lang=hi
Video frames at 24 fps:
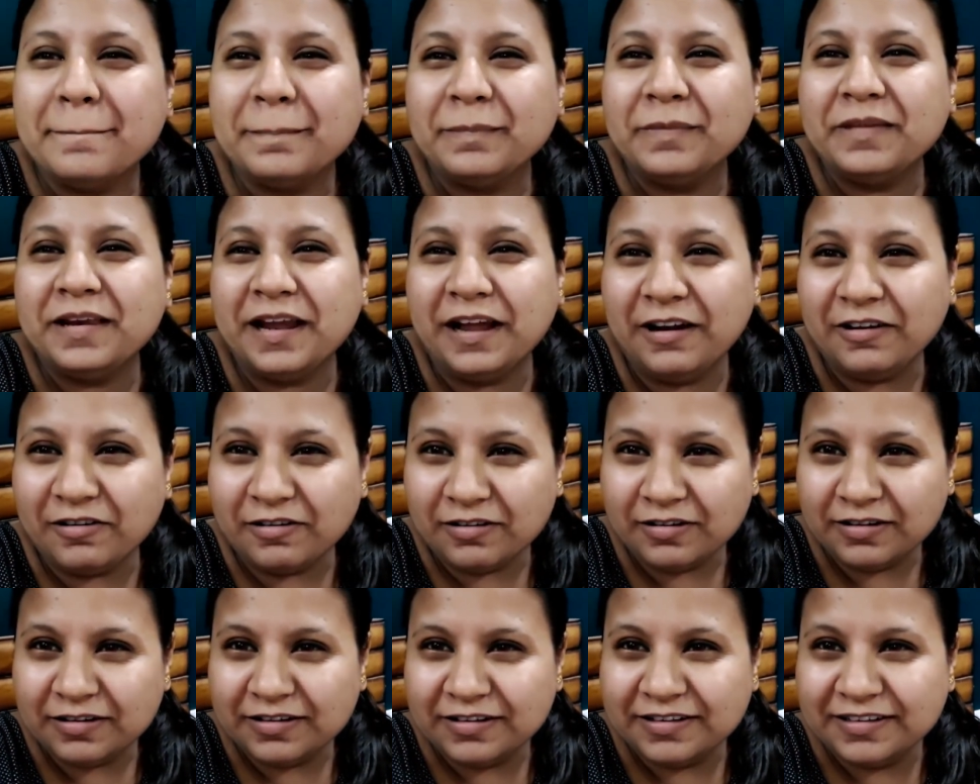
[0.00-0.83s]
तो
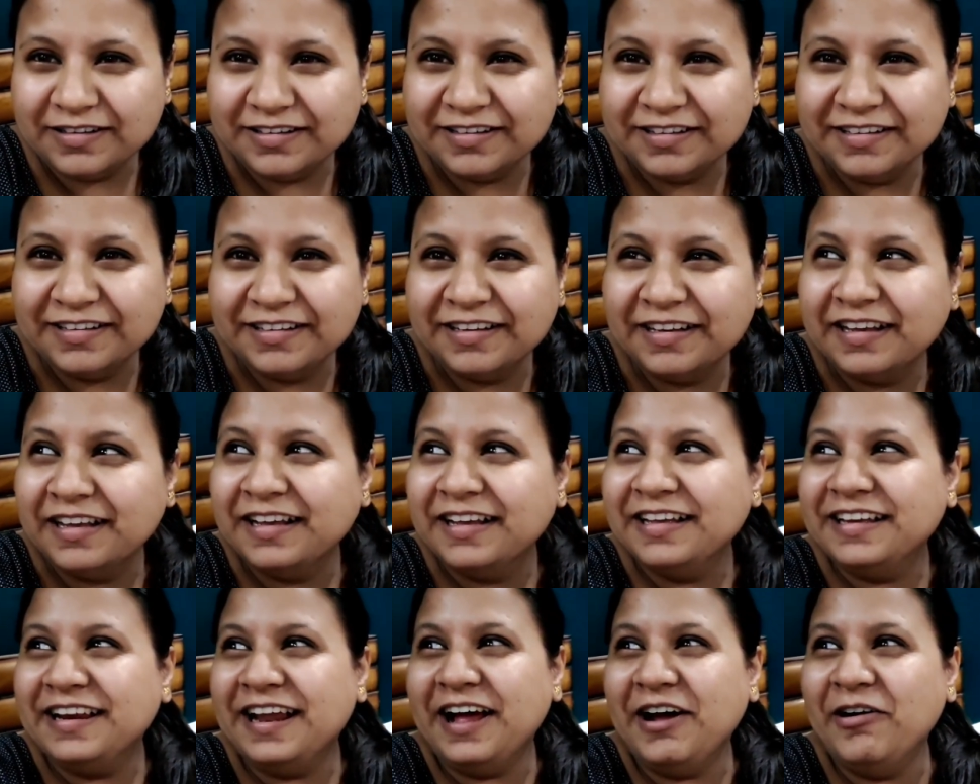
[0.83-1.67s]
राहुल तो बोला था
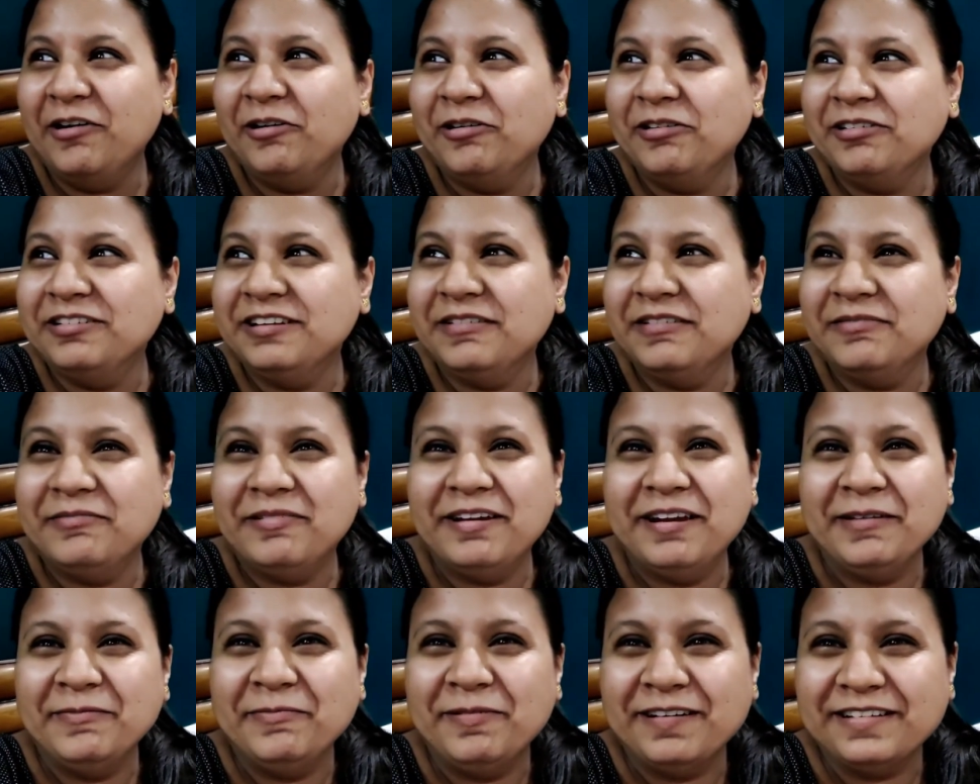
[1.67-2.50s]
राहुल को जब
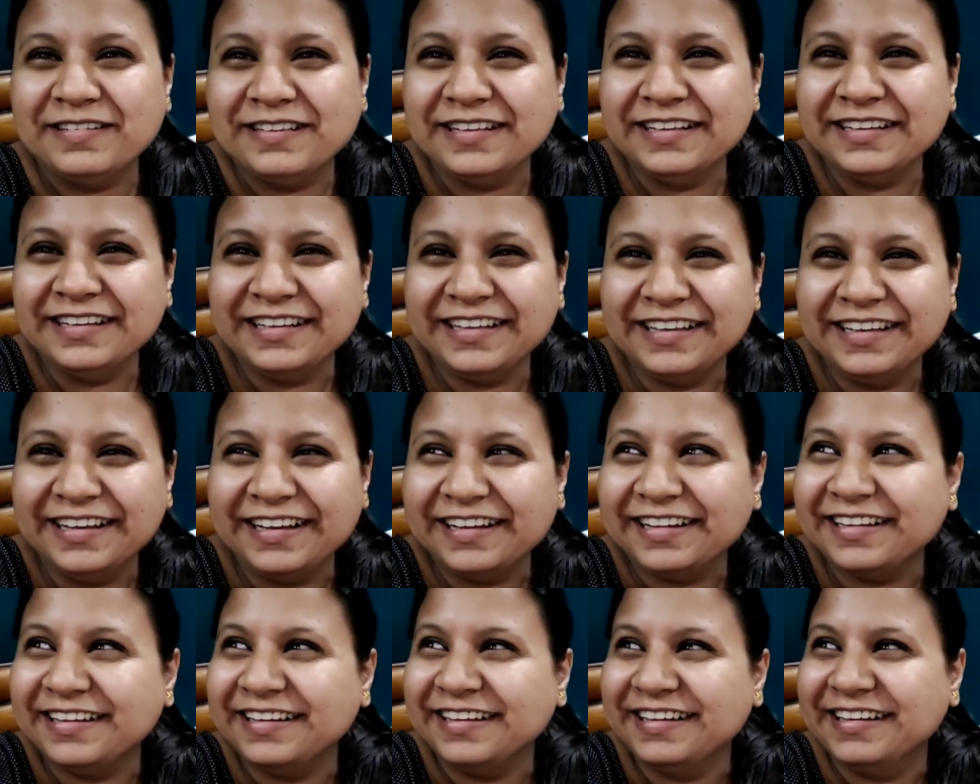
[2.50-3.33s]
मैंने पसंद किया
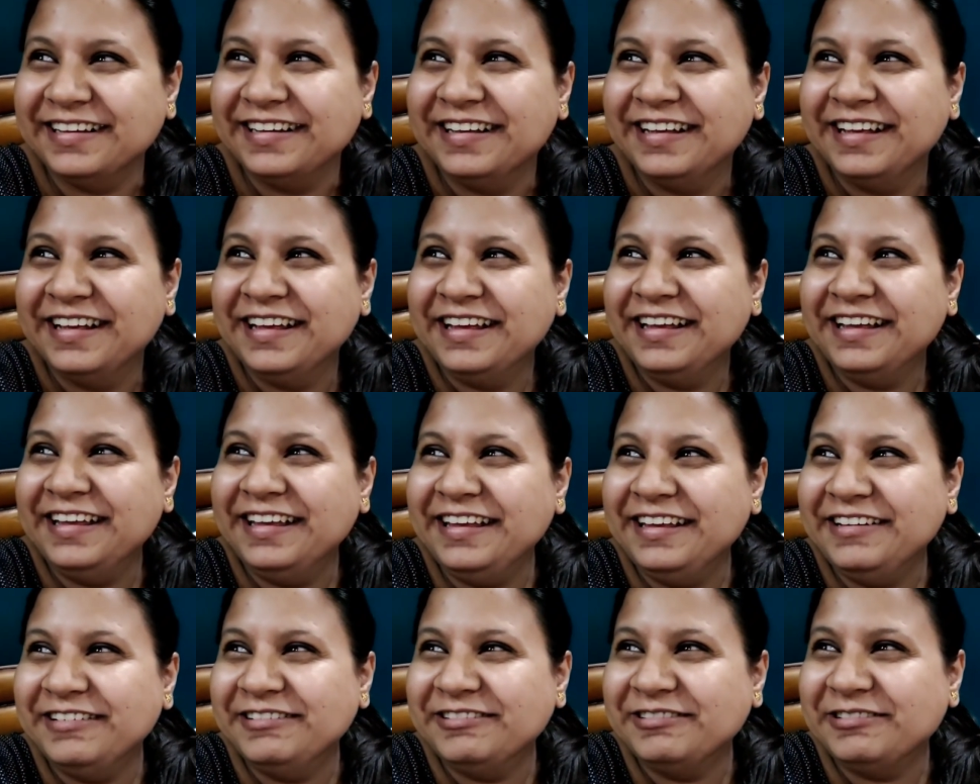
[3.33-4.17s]
था
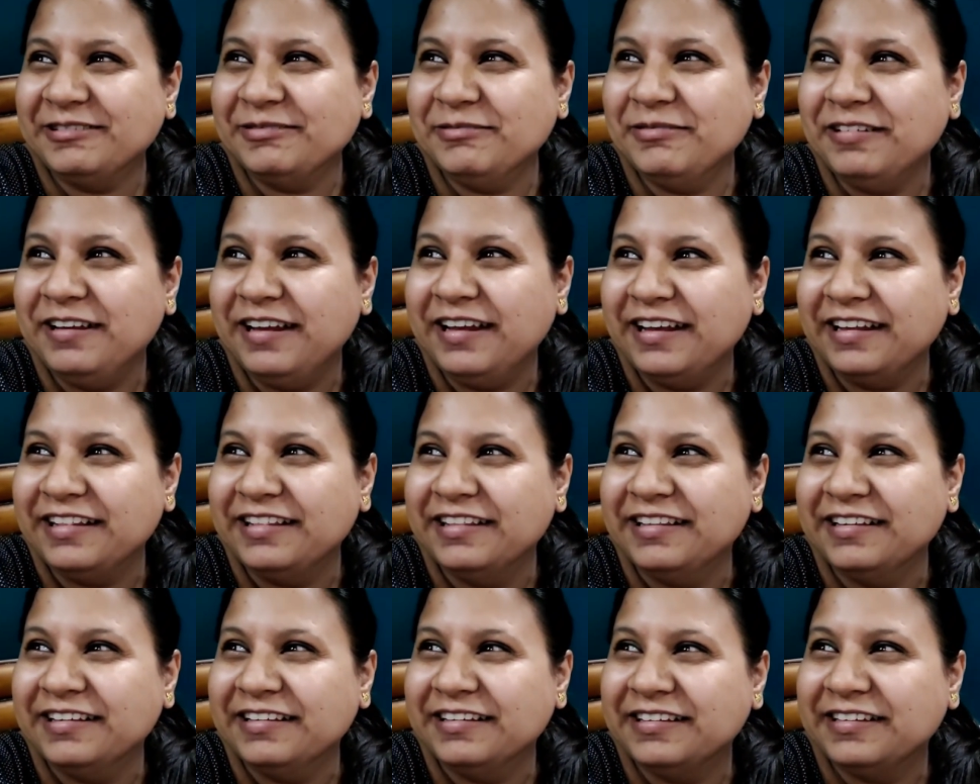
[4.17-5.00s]
ही यूज्ड टू बी लाइक
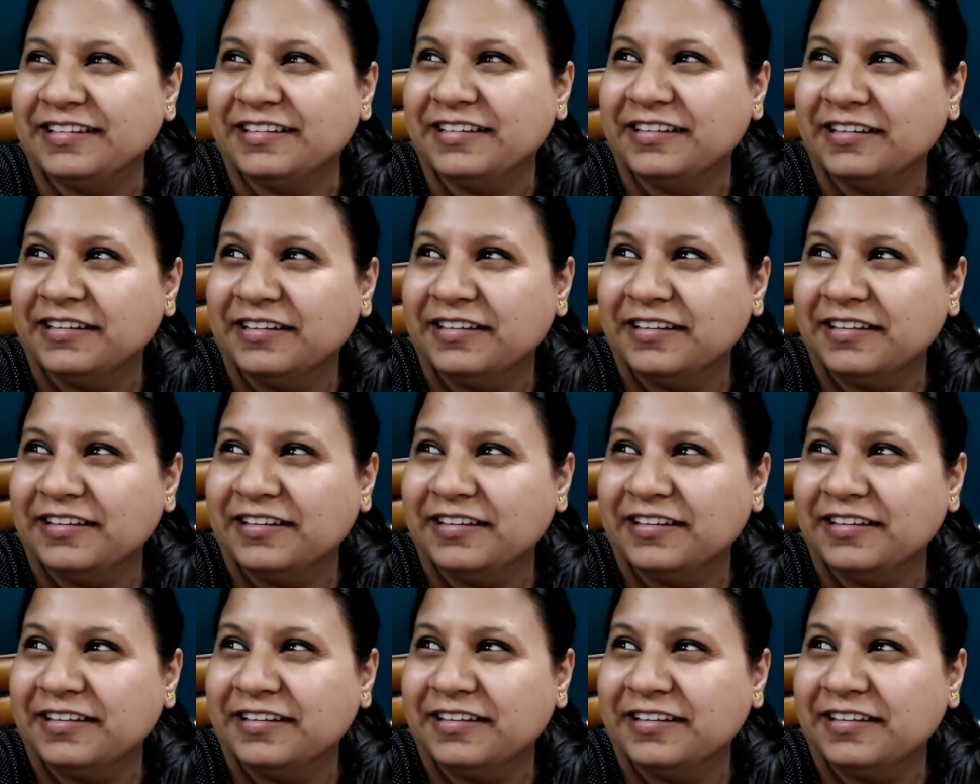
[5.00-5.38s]
दिस